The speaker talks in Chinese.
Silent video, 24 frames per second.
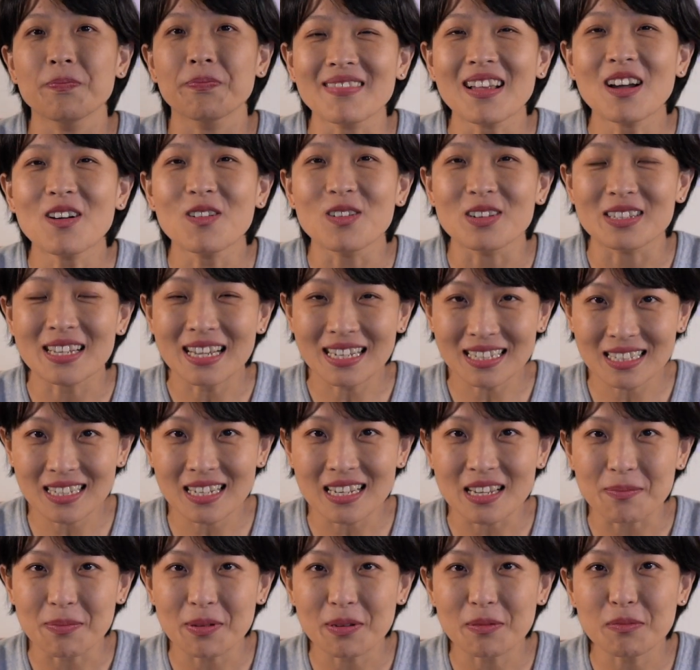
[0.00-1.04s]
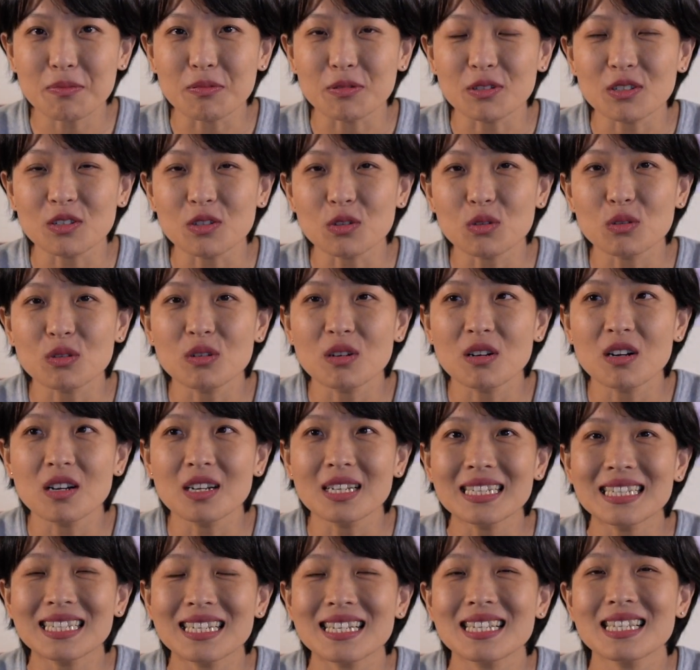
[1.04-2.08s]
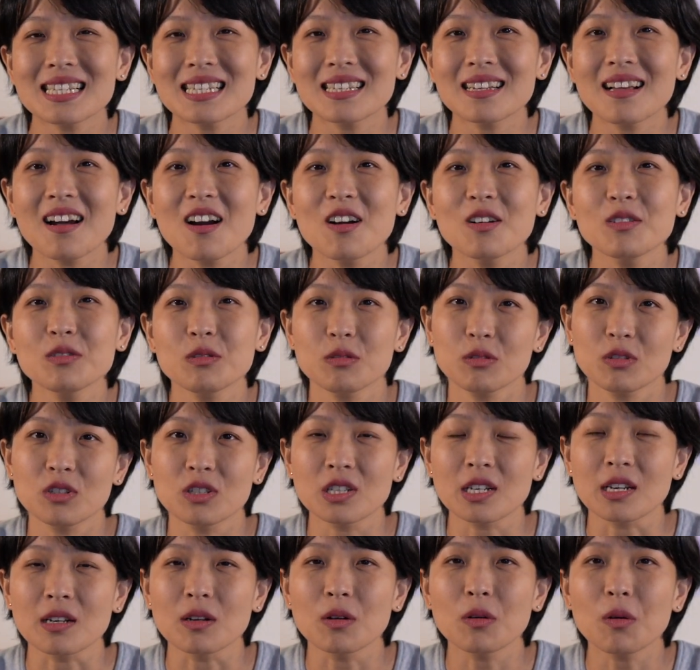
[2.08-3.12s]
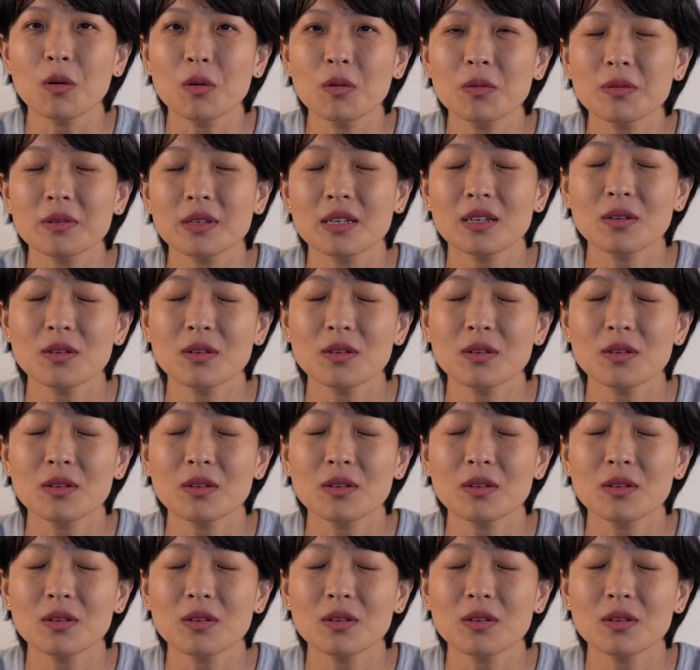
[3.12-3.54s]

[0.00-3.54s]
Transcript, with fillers: 那我在这里并不是说薪资高就是成功，